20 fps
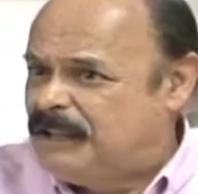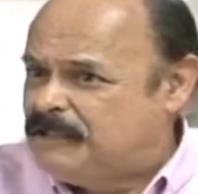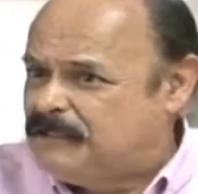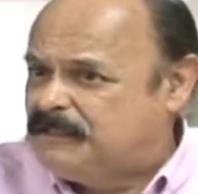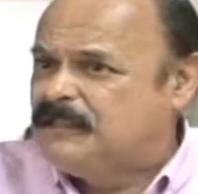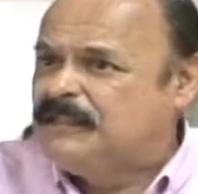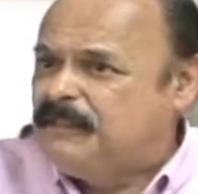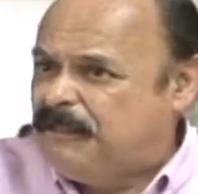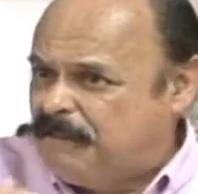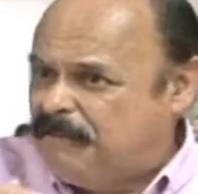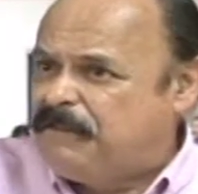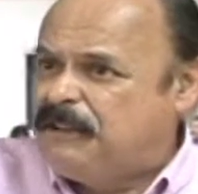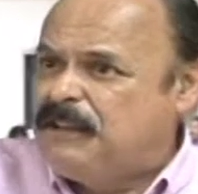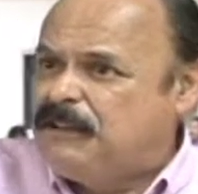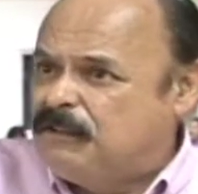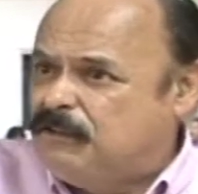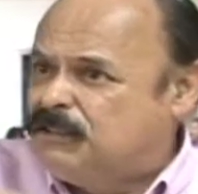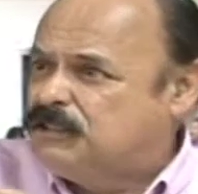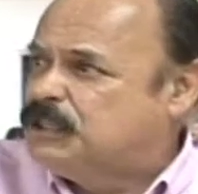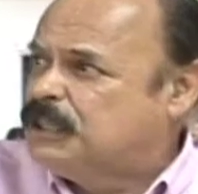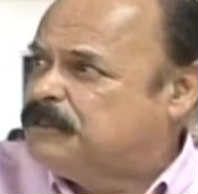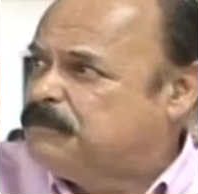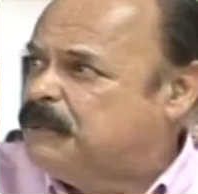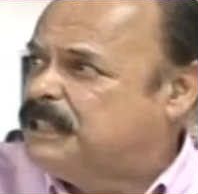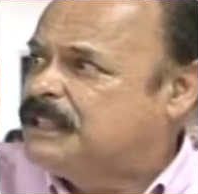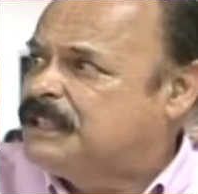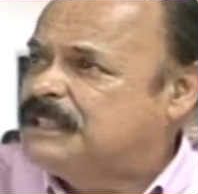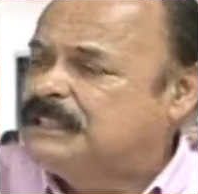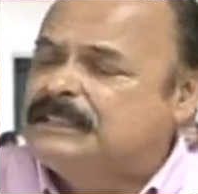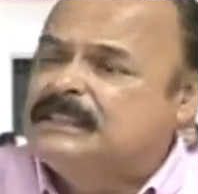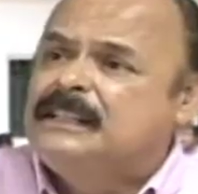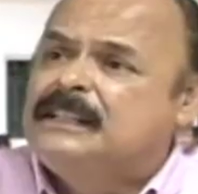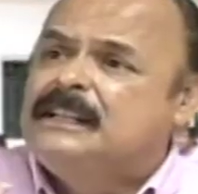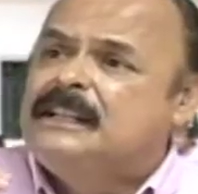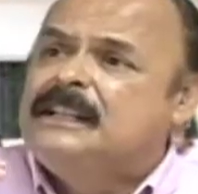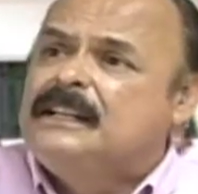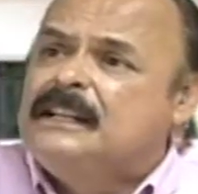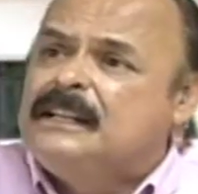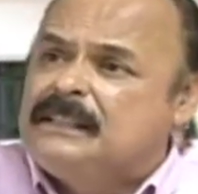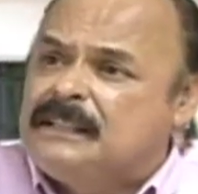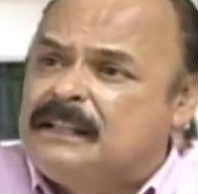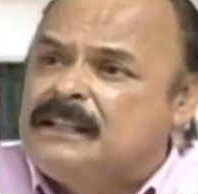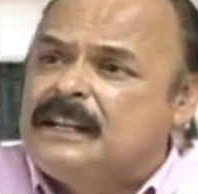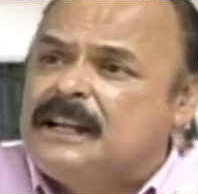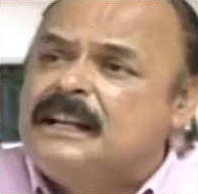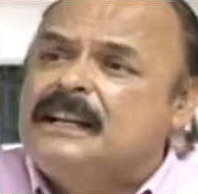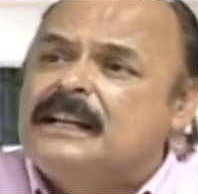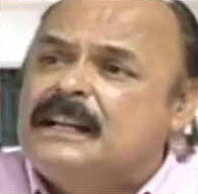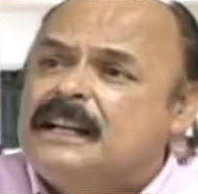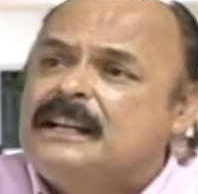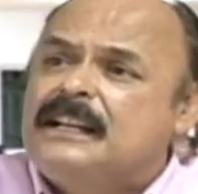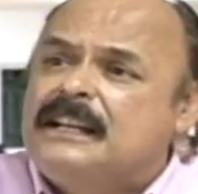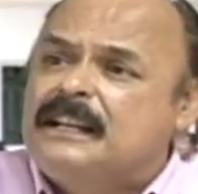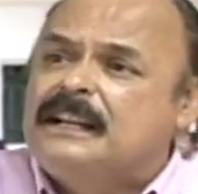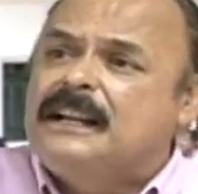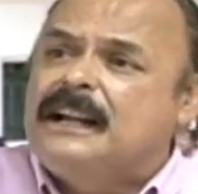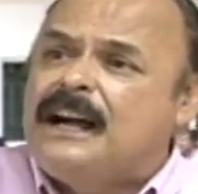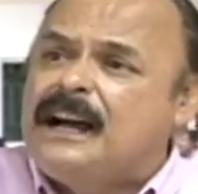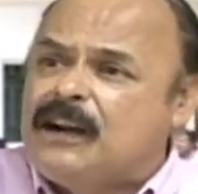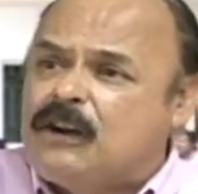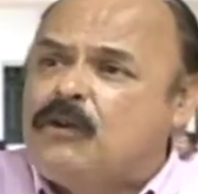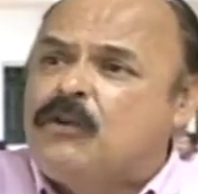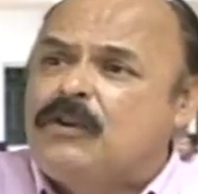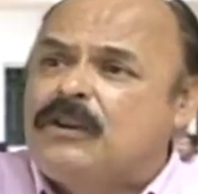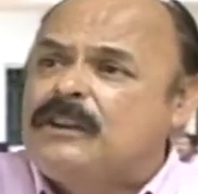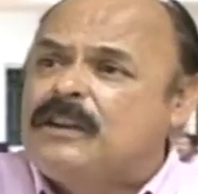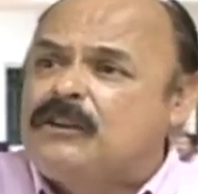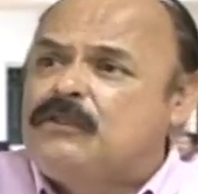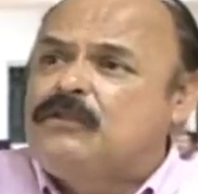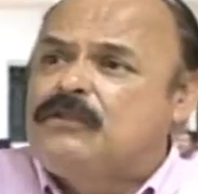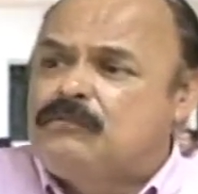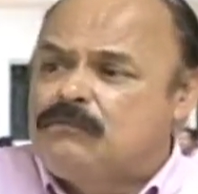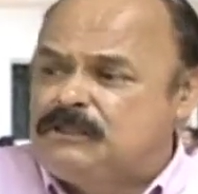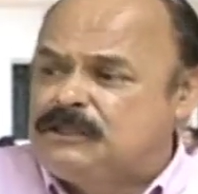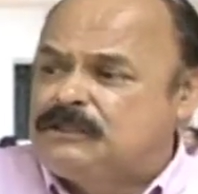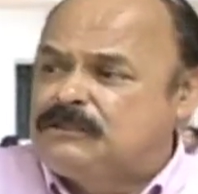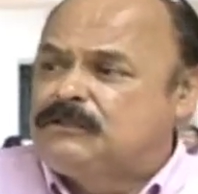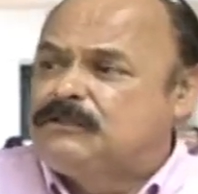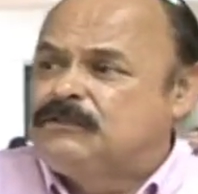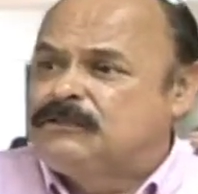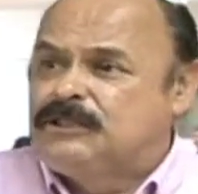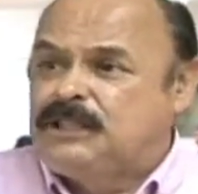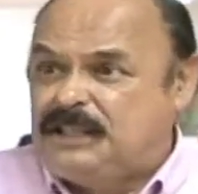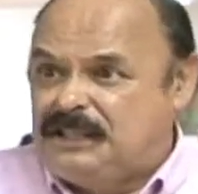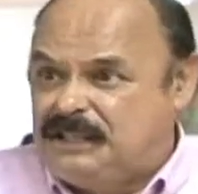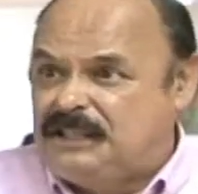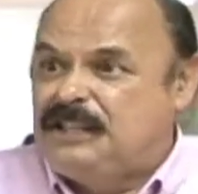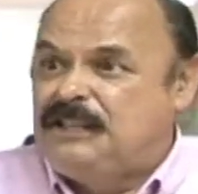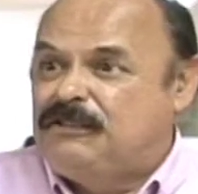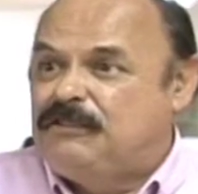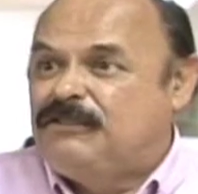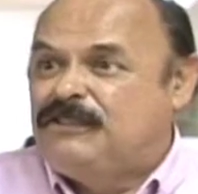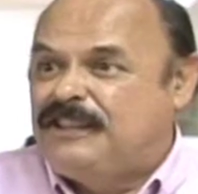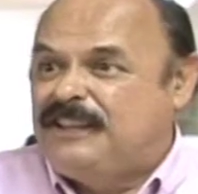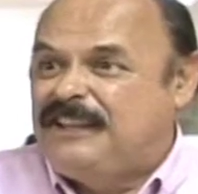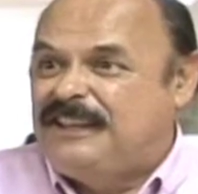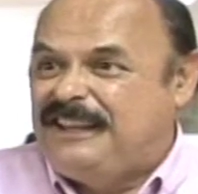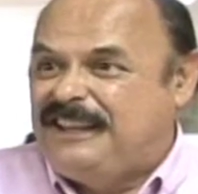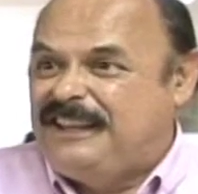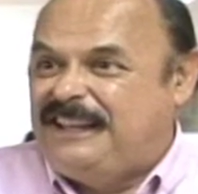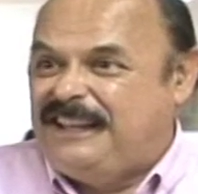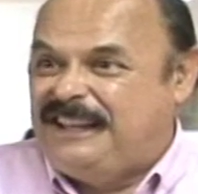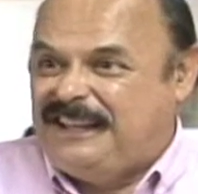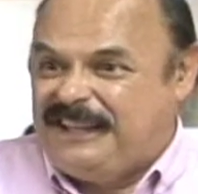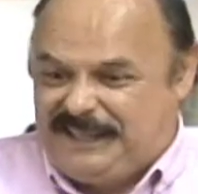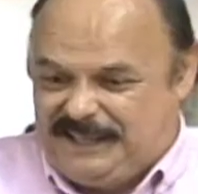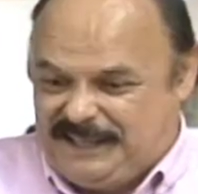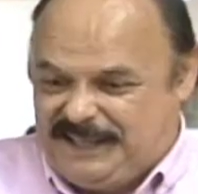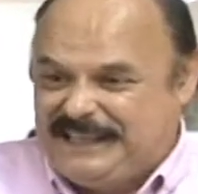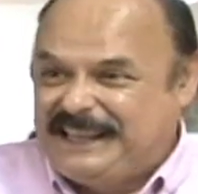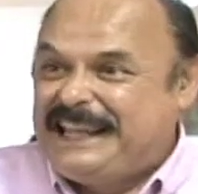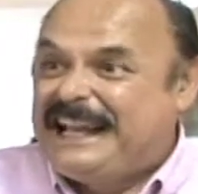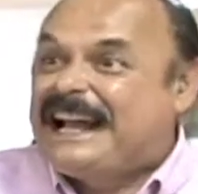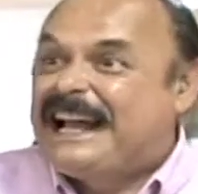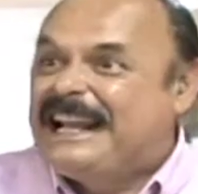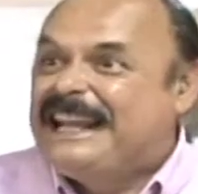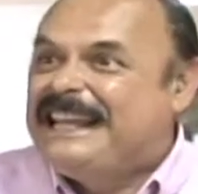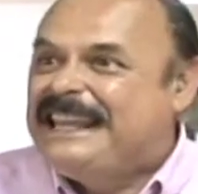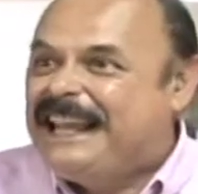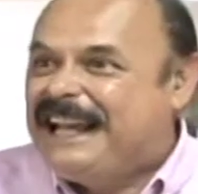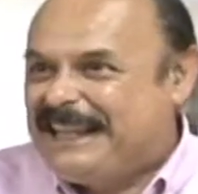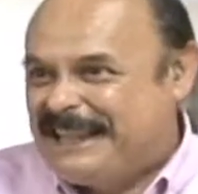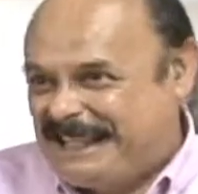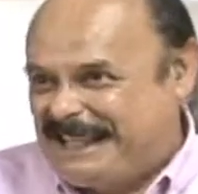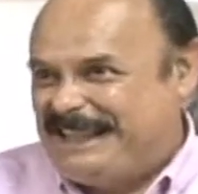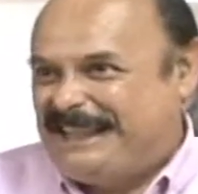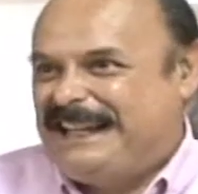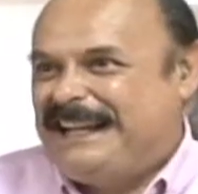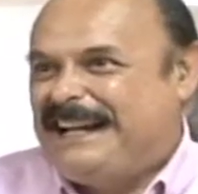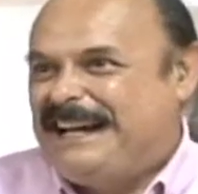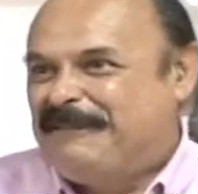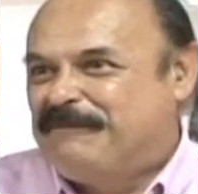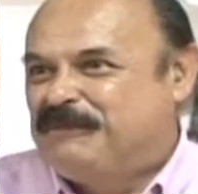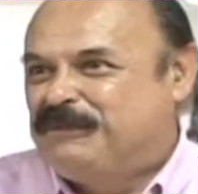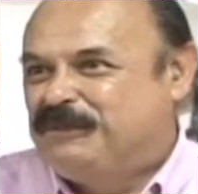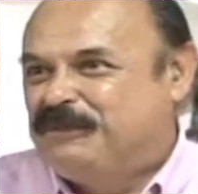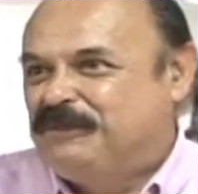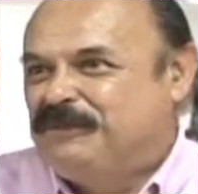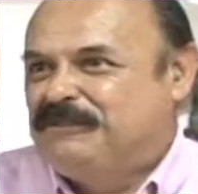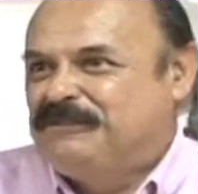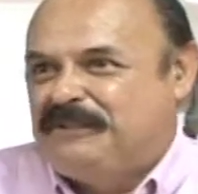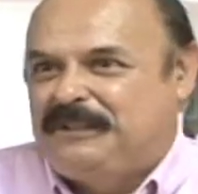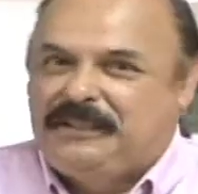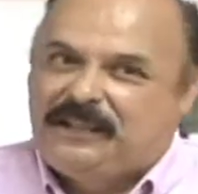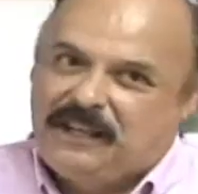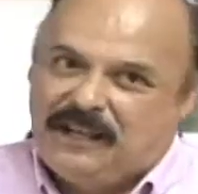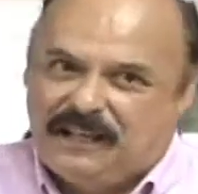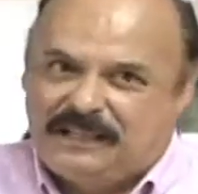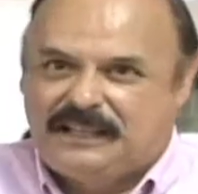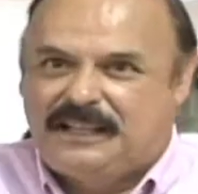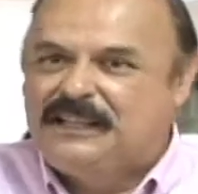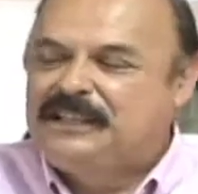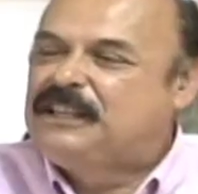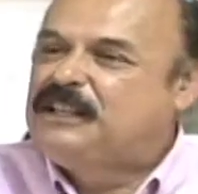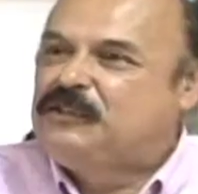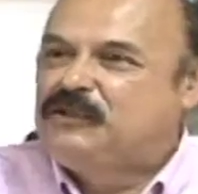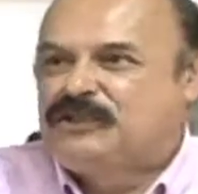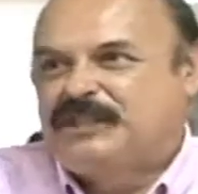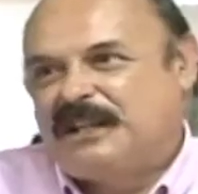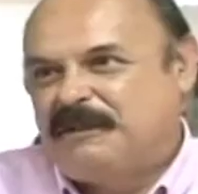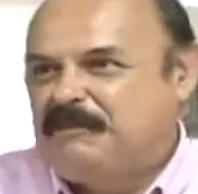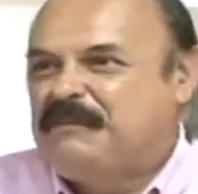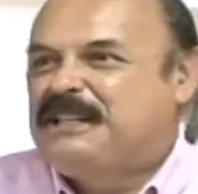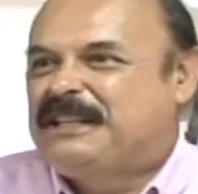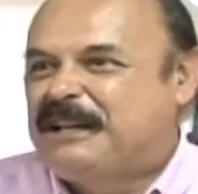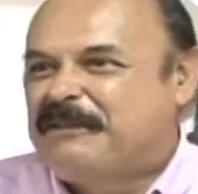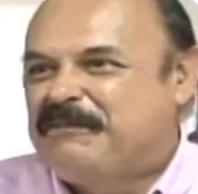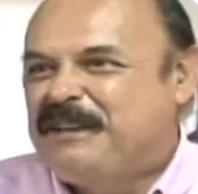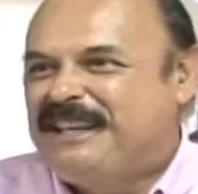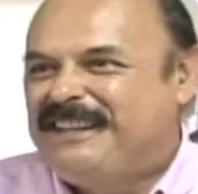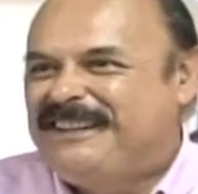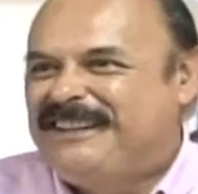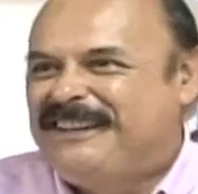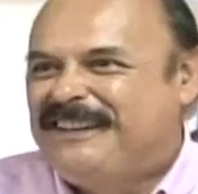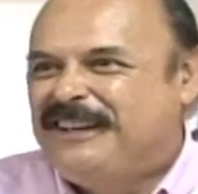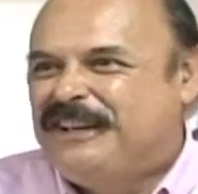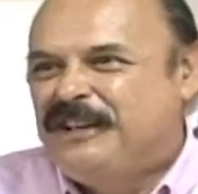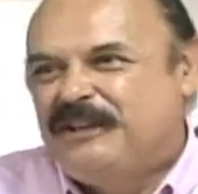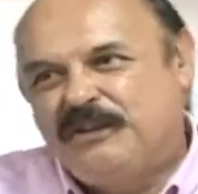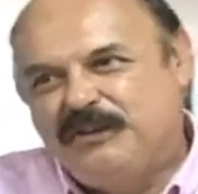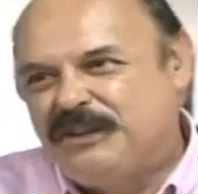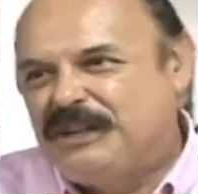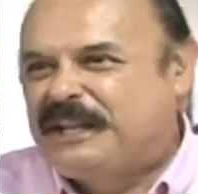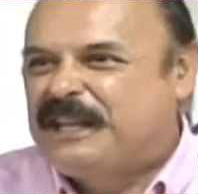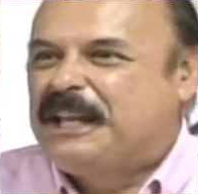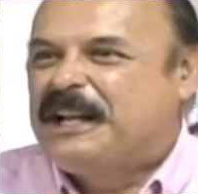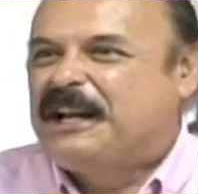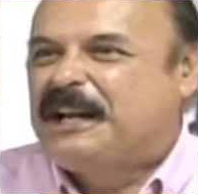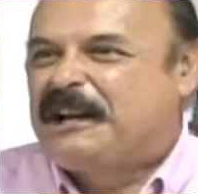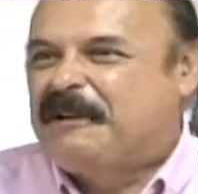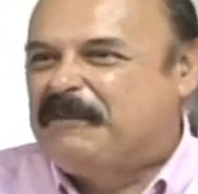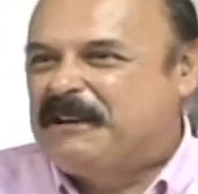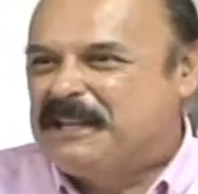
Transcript: En, fin, nuestras metas tendrán que ir acorde con nuestro sentido de, calidad que tengamos, que la gente nos admita bien donde quiera